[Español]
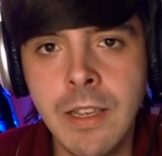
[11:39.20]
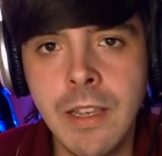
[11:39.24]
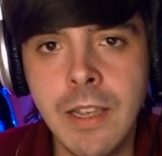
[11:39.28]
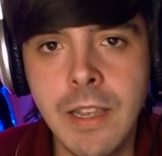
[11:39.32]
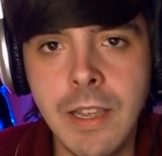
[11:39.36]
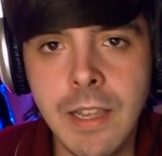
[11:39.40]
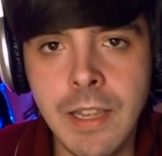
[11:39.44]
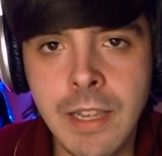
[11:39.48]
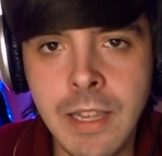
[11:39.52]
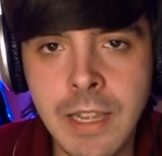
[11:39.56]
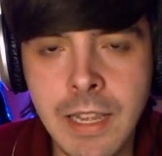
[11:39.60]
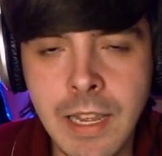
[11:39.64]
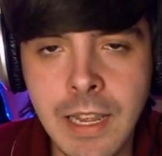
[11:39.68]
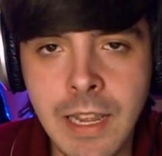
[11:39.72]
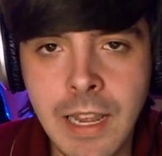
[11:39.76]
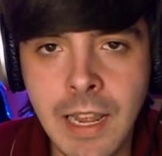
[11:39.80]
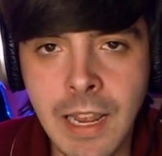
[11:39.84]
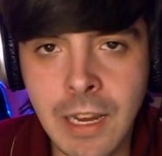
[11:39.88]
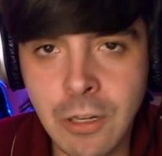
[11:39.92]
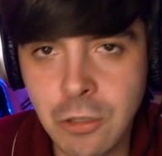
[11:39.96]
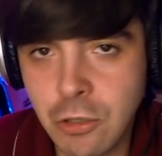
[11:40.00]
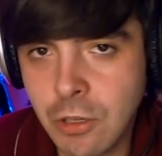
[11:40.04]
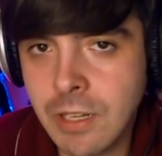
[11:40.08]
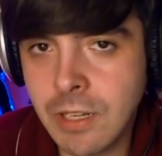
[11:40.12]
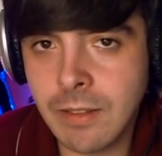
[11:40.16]
y
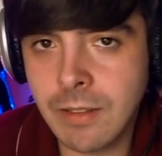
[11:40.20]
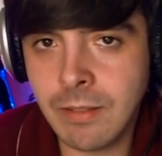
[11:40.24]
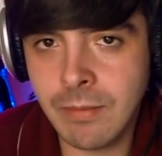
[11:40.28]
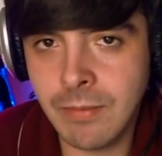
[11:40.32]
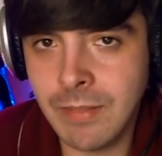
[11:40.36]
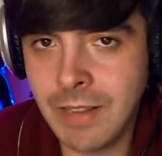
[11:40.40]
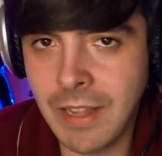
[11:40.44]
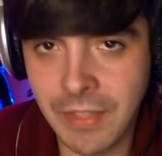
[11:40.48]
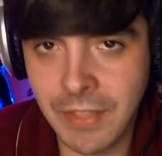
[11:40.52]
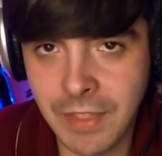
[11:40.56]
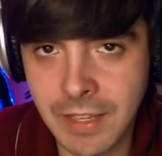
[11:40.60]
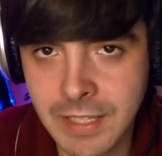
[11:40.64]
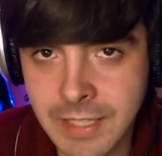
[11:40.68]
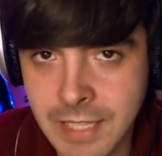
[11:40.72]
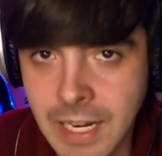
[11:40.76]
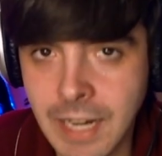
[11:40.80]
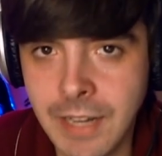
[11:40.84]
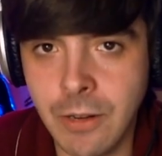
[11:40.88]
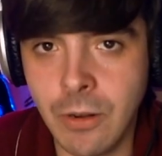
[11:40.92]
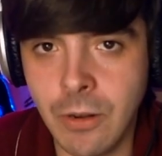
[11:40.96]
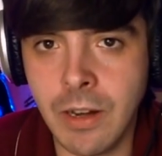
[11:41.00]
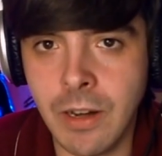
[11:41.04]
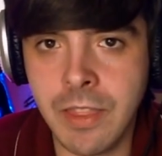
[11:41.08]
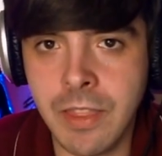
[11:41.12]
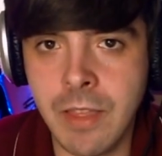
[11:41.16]
eso es
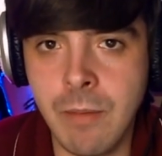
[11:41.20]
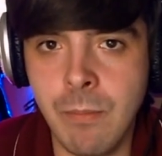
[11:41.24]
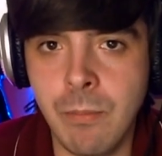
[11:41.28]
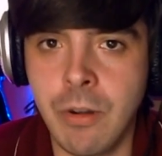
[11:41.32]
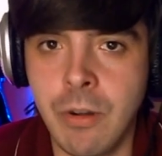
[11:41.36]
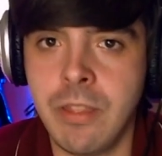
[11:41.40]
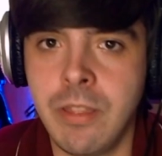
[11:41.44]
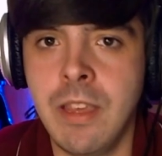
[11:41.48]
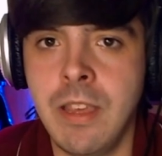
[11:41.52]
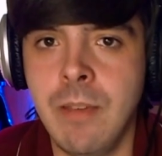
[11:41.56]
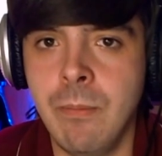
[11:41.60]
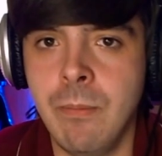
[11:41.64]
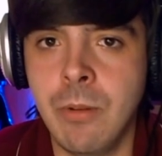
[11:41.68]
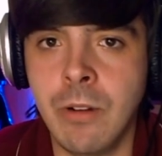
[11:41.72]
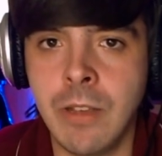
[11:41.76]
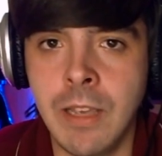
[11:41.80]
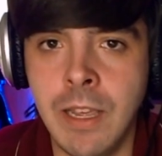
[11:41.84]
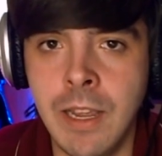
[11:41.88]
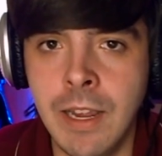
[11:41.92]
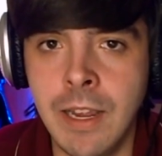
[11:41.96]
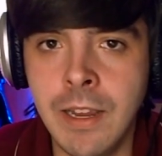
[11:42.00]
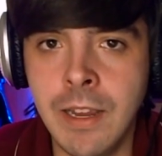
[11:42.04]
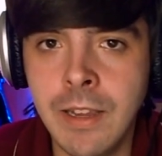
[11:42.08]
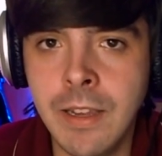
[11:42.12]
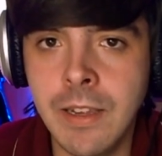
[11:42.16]
necesario al 100%,
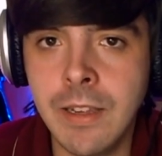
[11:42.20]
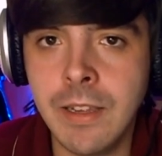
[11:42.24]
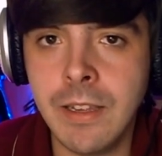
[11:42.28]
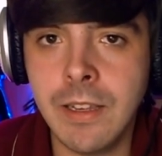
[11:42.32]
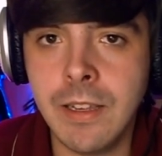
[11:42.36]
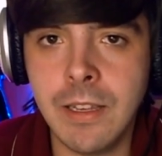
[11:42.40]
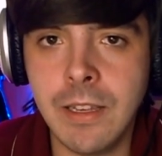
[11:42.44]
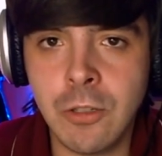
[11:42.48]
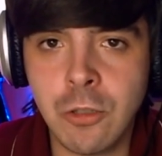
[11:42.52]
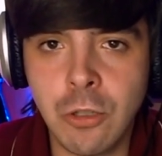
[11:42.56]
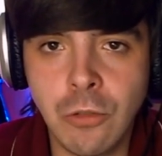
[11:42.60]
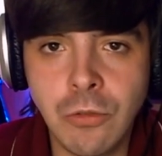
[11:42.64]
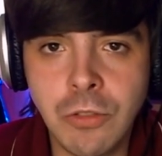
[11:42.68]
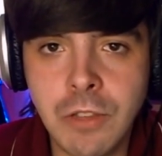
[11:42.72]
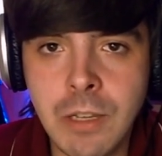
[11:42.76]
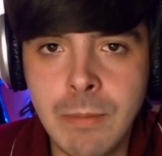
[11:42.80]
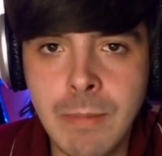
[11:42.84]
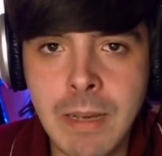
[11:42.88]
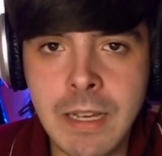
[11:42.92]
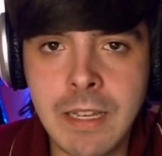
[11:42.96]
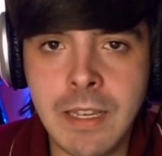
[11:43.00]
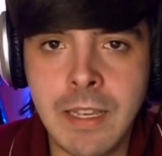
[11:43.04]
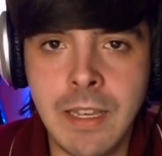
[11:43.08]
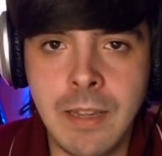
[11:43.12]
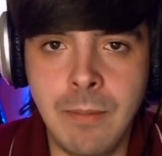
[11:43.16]
porque son temas
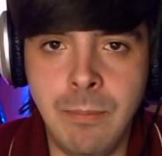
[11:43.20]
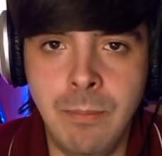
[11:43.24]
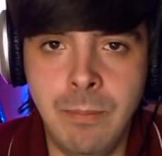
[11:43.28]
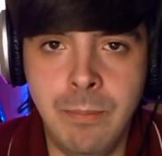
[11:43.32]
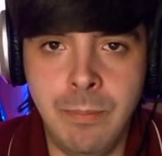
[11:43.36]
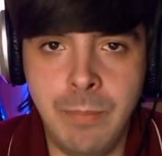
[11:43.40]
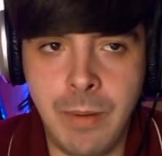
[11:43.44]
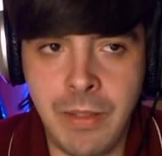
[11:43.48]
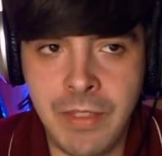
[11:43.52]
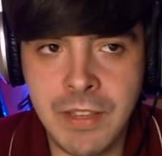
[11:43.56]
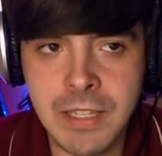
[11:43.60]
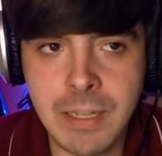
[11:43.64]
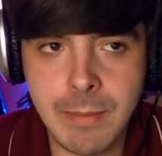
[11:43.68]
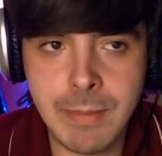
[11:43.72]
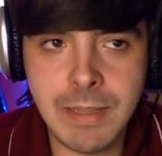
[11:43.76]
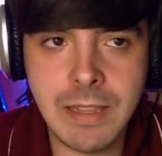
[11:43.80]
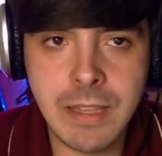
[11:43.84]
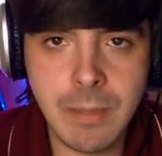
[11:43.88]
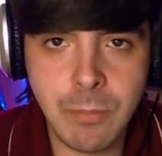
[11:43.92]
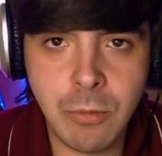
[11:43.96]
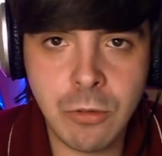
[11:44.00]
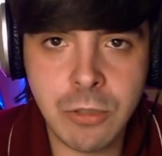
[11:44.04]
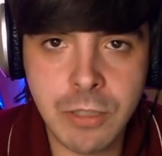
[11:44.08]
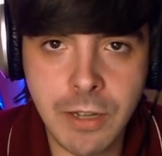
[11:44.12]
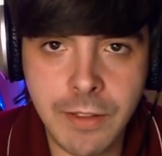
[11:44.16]
que precisamente
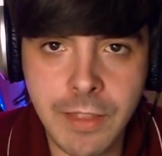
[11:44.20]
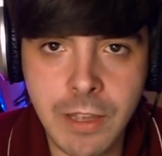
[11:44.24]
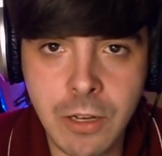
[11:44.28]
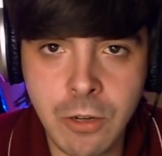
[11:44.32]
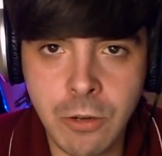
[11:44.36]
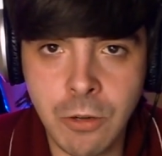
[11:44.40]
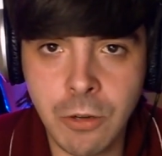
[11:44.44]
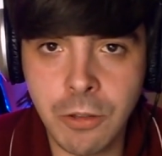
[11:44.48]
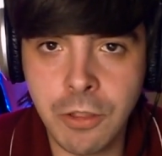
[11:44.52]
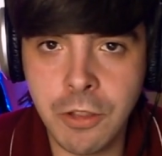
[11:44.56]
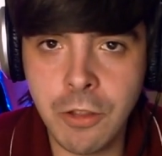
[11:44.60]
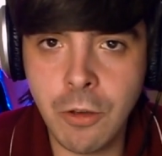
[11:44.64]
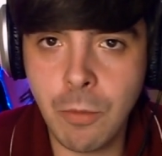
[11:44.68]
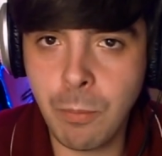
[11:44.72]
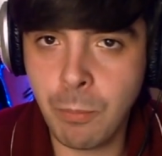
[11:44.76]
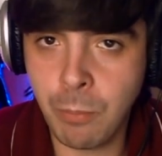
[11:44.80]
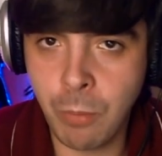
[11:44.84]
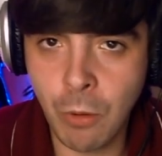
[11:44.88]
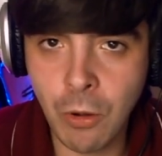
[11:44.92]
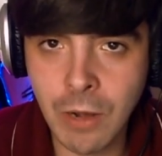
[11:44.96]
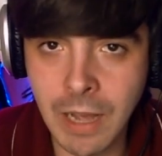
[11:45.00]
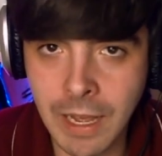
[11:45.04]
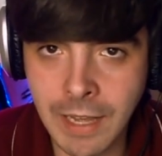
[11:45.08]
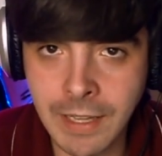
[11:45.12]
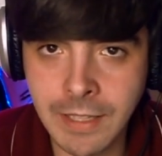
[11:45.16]
por ser desconocidos
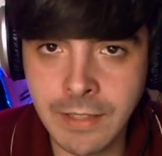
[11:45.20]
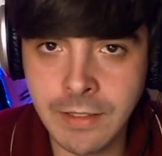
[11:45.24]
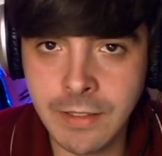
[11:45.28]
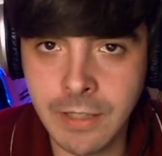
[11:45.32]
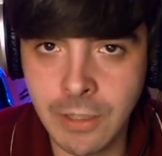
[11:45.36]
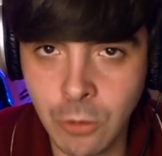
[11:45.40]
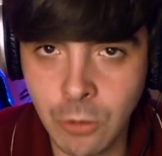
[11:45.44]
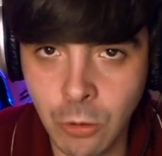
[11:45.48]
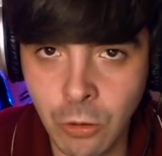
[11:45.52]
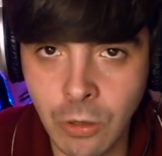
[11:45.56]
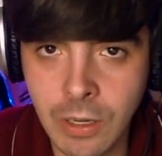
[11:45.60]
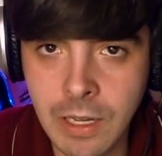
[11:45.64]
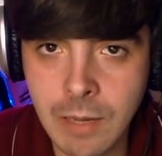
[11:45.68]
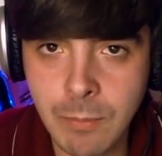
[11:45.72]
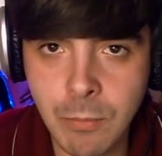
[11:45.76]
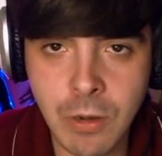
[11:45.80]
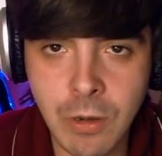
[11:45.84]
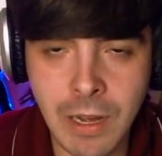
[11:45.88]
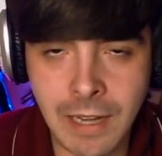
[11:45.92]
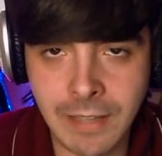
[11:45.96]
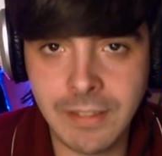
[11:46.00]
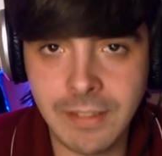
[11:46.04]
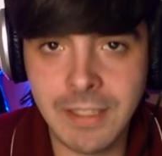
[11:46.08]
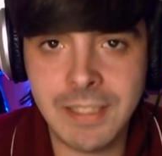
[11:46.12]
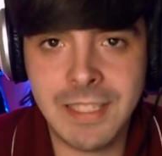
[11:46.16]
poca gente toca, poca
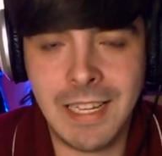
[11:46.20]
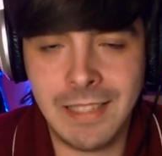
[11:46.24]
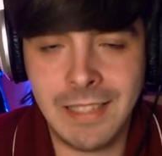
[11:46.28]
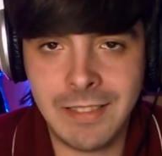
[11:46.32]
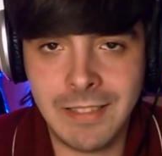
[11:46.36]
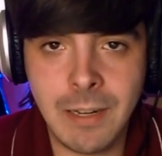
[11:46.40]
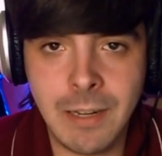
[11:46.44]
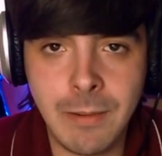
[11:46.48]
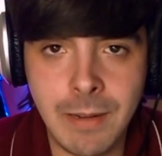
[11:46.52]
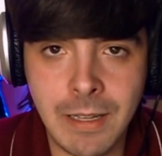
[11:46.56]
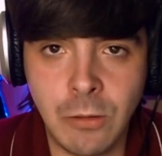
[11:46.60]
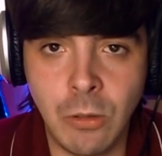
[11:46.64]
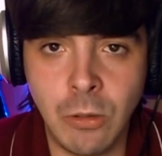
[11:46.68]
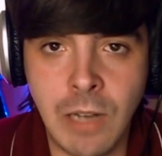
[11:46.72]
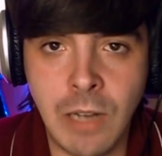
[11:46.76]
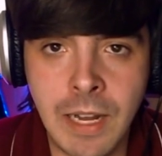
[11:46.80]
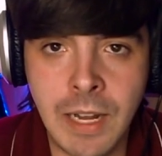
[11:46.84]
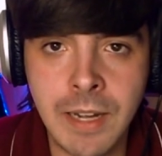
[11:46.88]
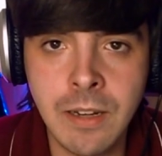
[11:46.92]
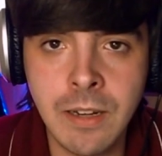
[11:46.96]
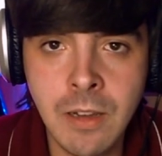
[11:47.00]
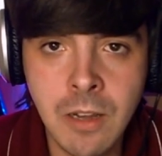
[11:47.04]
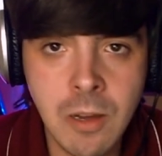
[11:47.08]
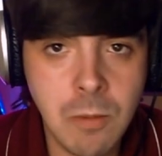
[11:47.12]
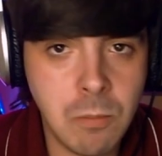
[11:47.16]
gente se atreve a tocar,
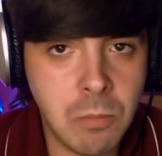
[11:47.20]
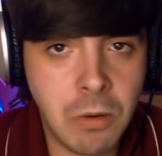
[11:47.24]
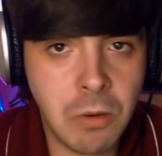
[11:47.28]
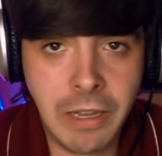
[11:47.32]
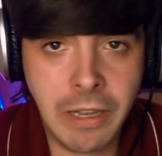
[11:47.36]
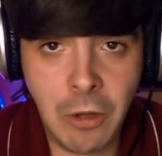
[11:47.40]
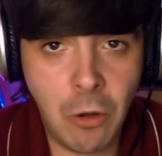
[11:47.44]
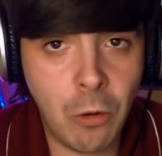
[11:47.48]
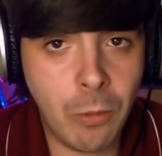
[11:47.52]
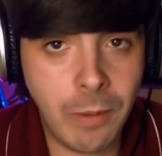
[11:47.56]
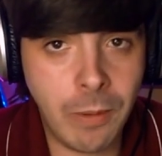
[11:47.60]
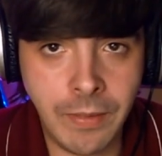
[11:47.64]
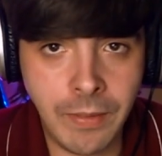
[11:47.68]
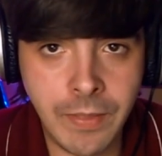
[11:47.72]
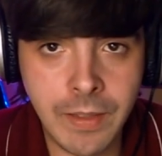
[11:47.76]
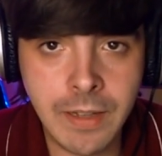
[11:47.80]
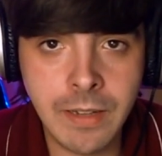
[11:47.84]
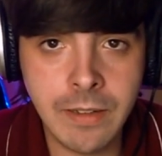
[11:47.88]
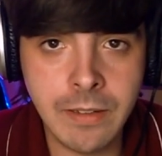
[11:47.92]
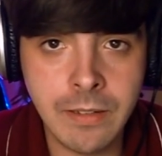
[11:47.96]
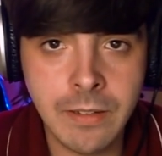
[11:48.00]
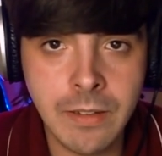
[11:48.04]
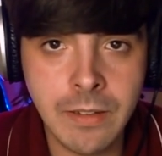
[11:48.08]
porque no venden,